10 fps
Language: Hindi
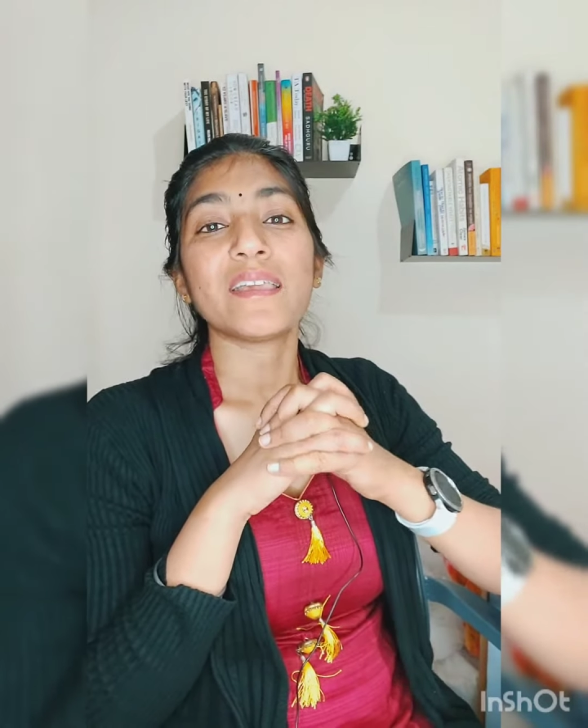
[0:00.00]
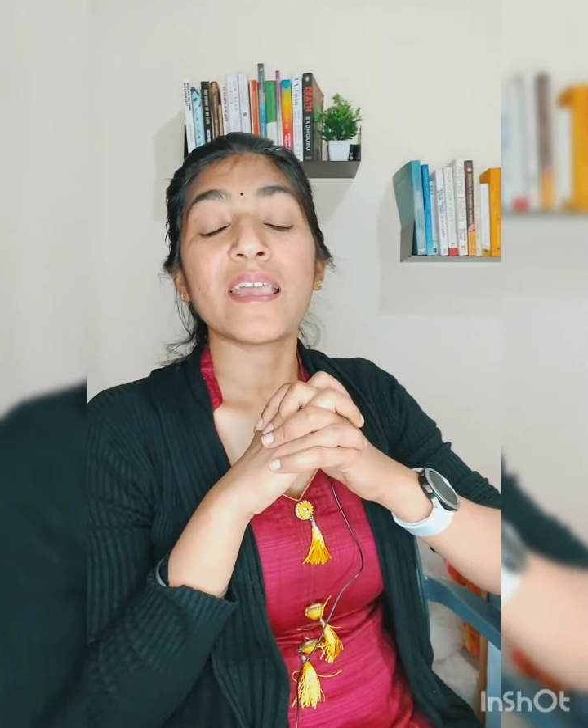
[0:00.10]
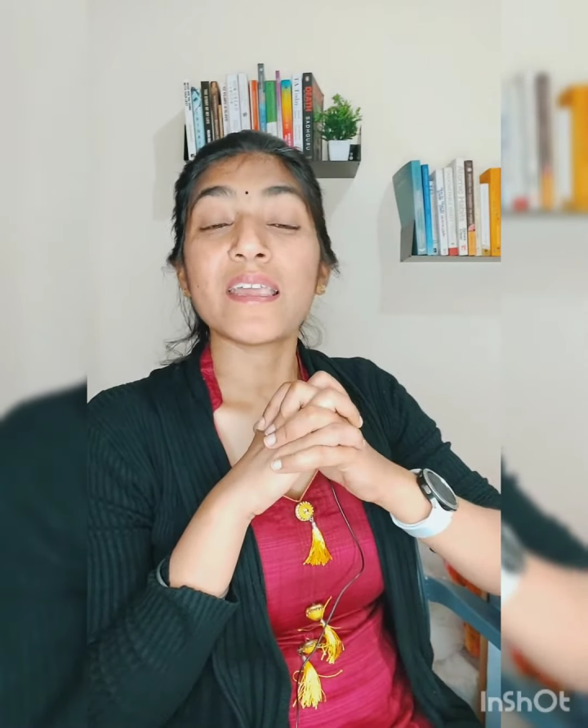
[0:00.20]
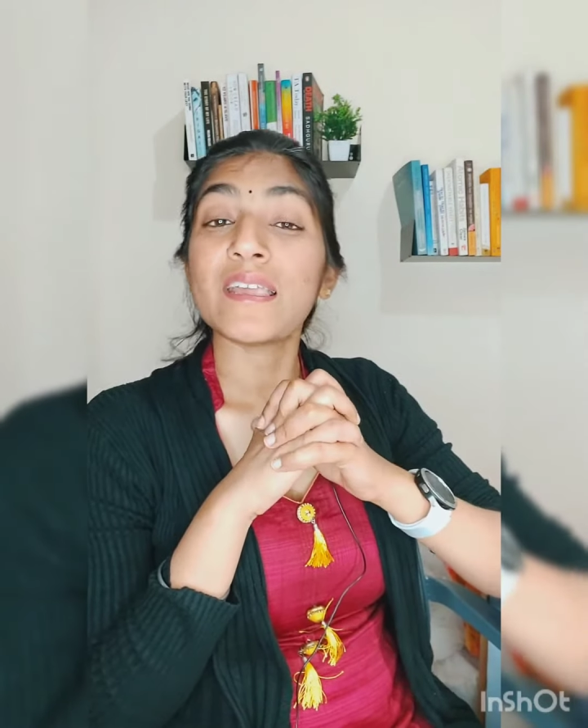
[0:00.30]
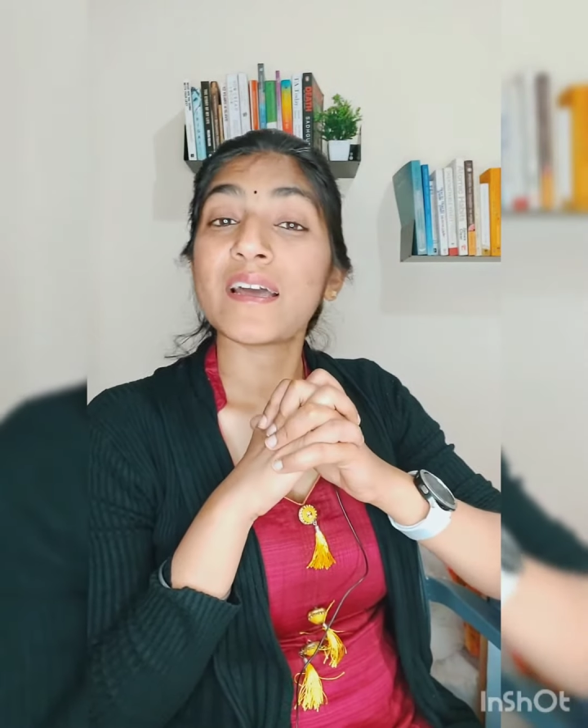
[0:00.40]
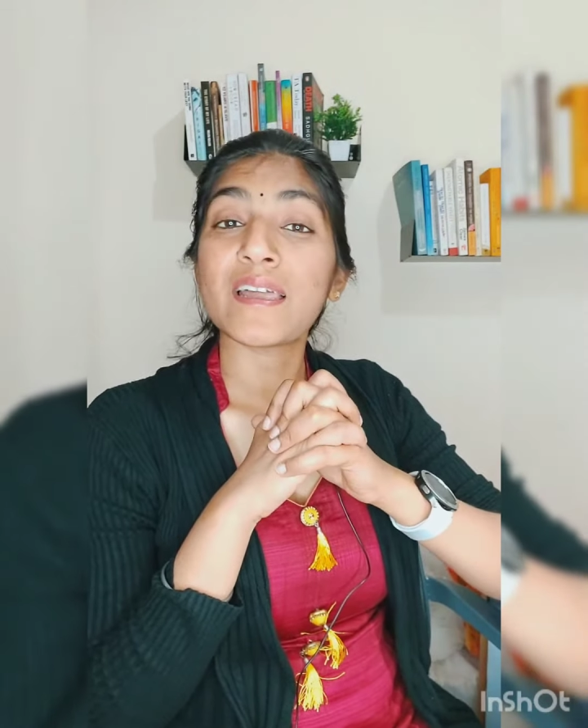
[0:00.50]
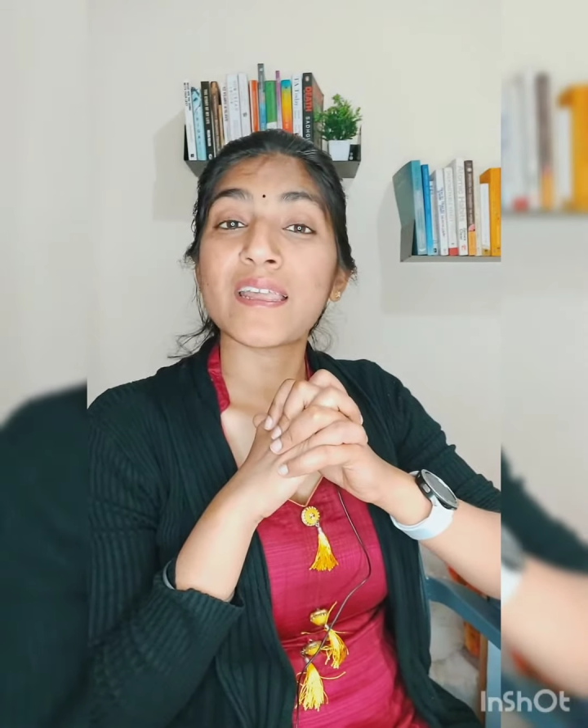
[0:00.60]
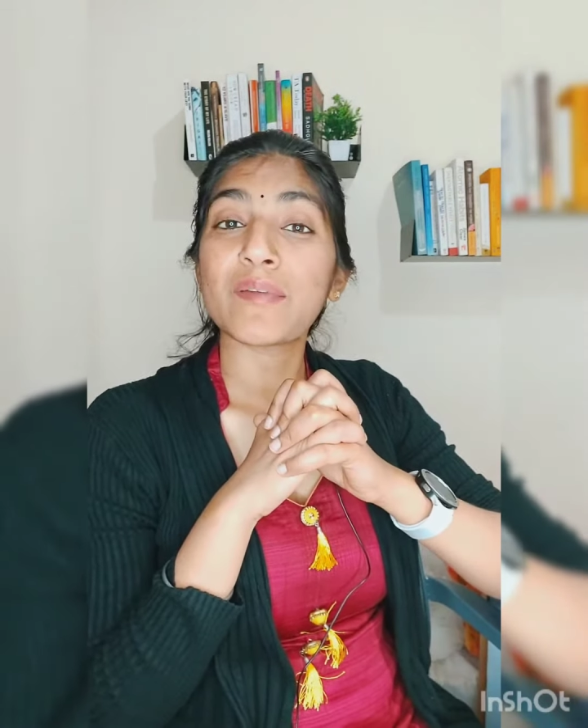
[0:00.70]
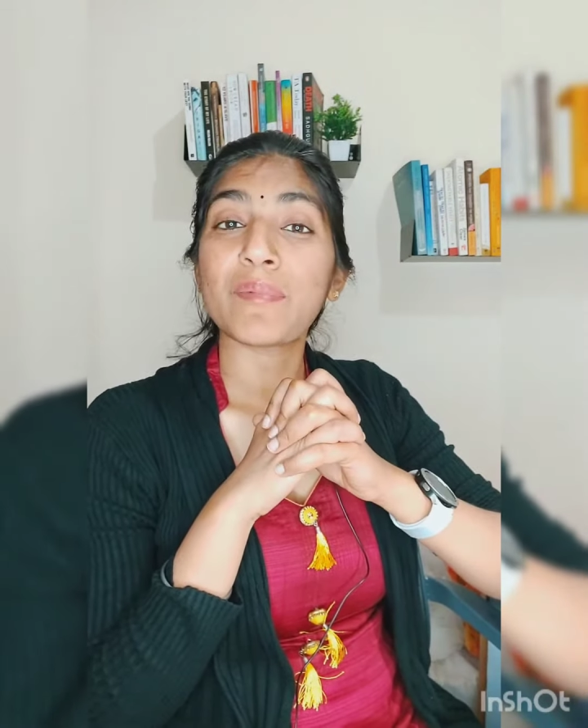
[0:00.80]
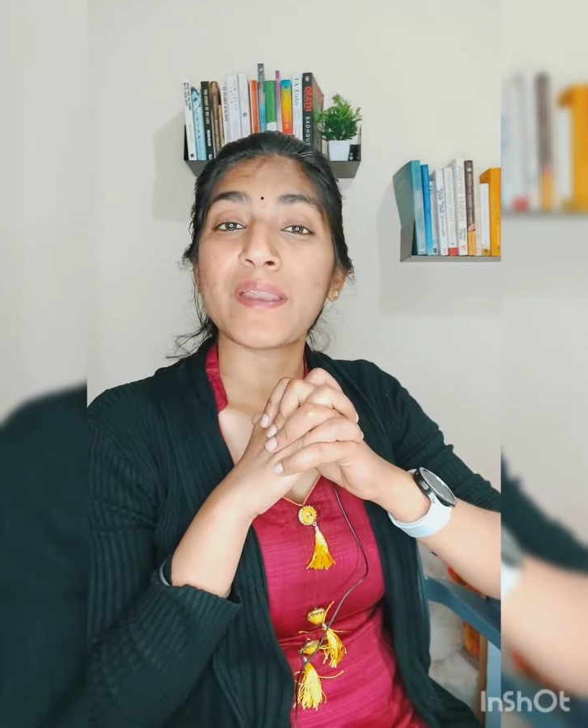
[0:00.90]
यही हर
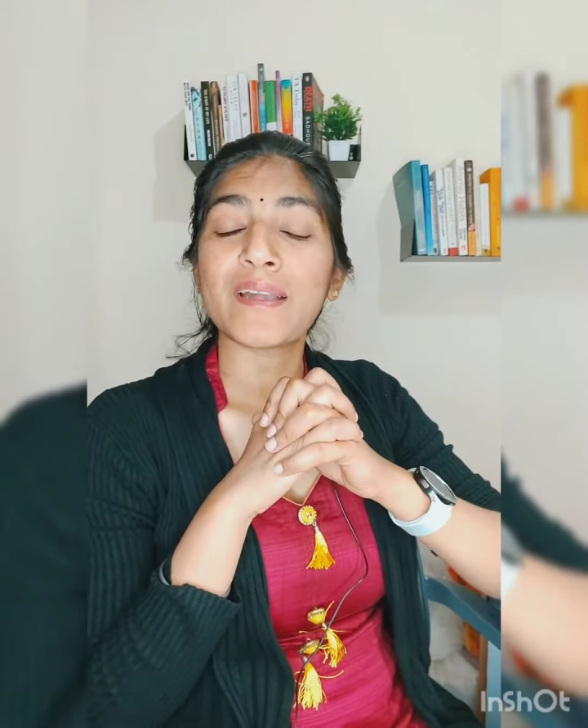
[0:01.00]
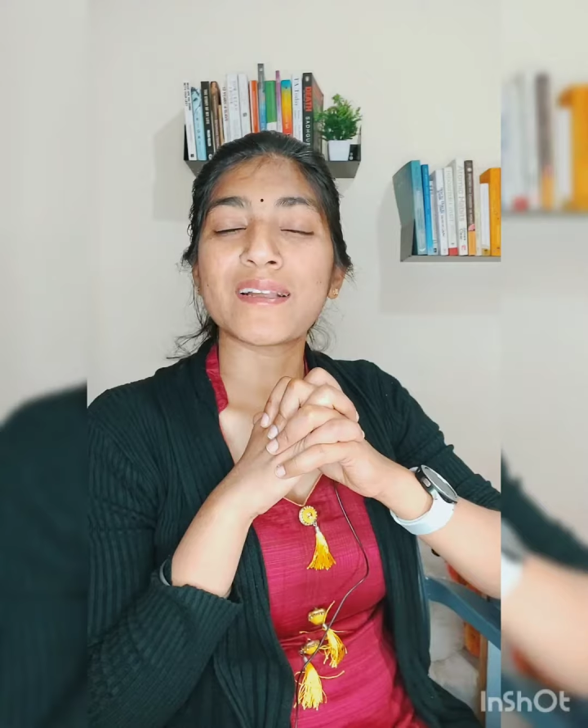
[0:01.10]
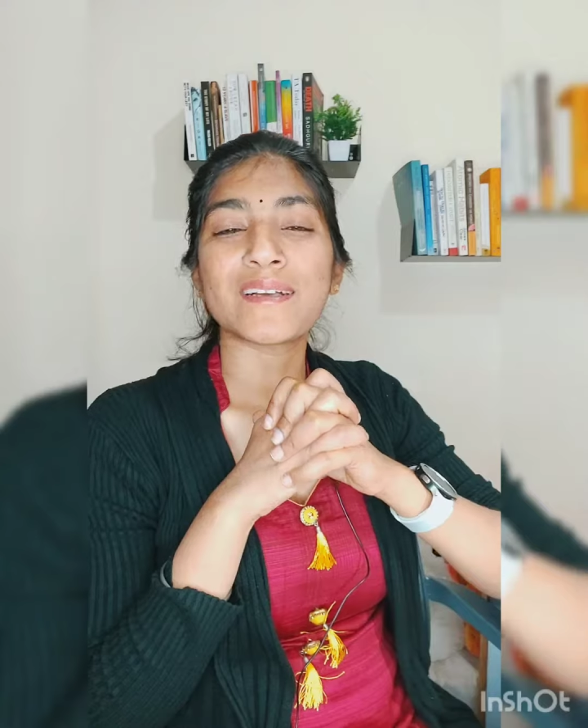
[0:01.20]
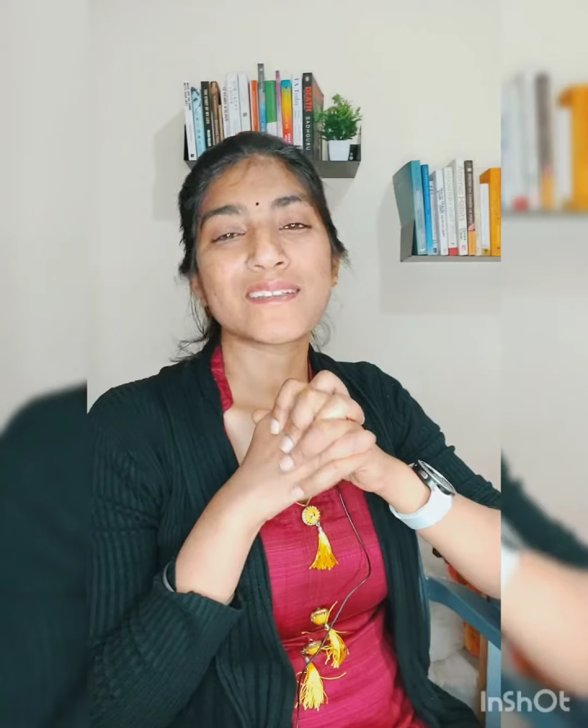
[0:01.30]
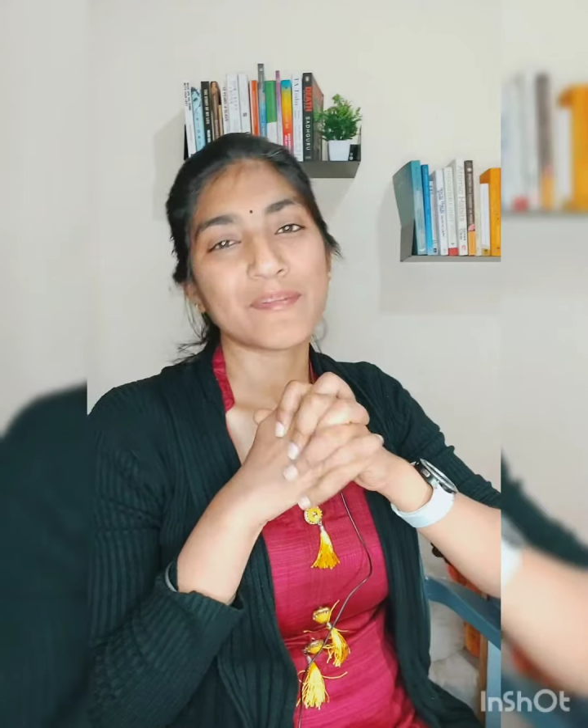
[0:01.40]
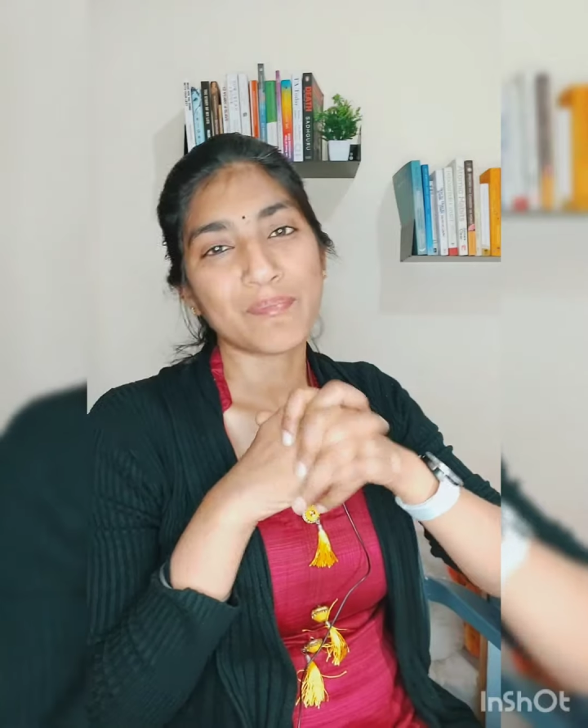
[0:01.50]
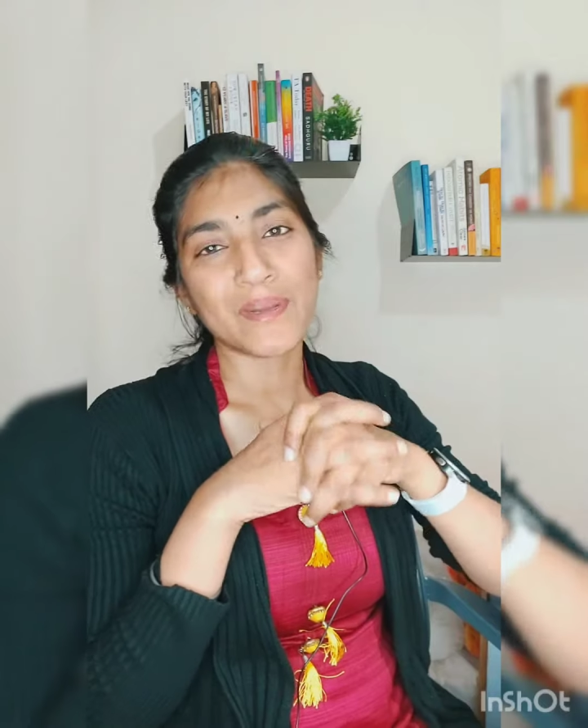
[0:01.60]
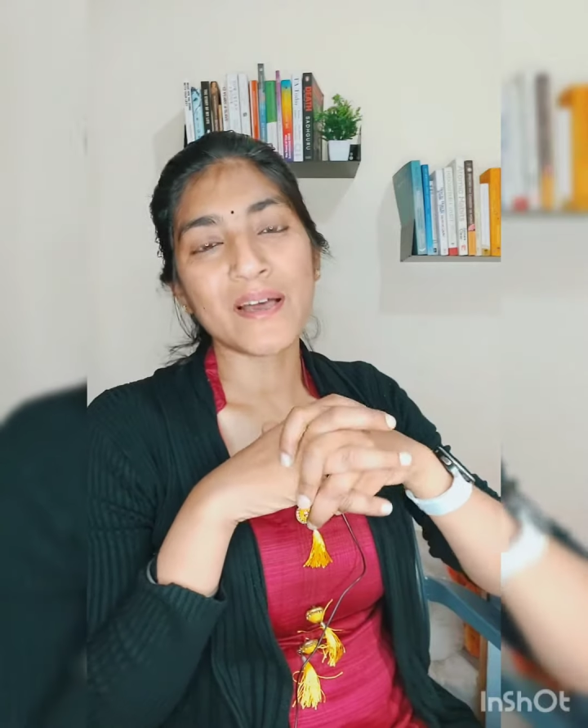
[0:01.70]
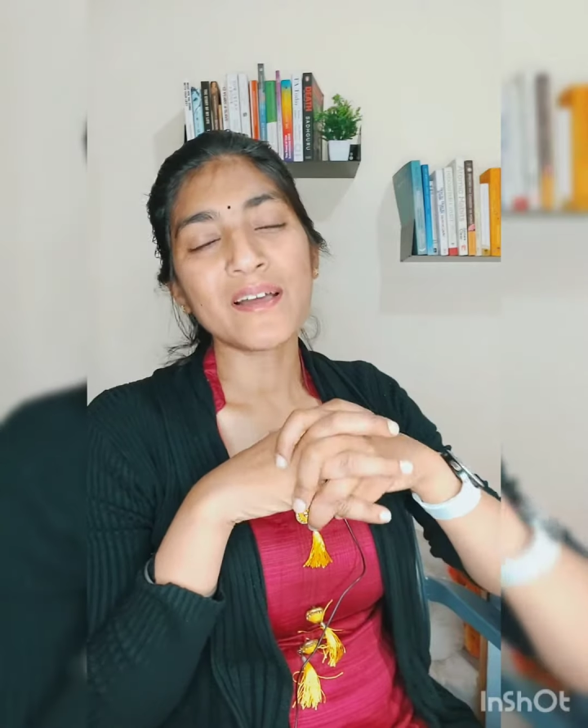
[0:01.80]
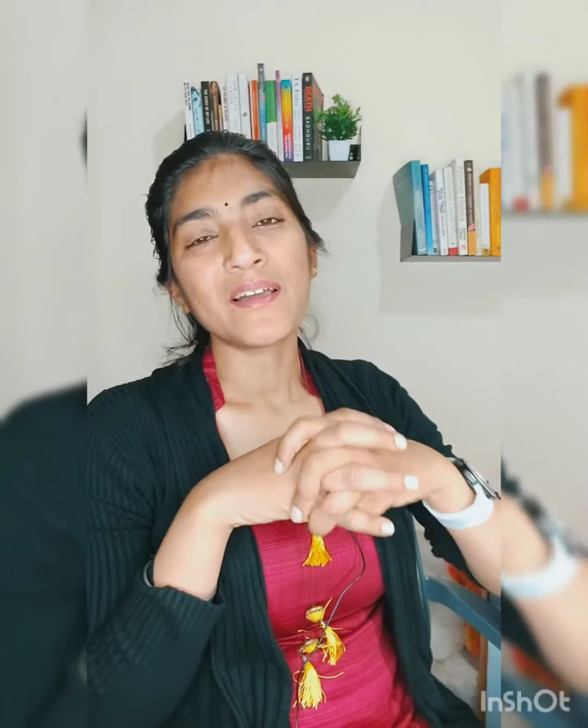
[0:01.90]
एक पेरेंट का सपना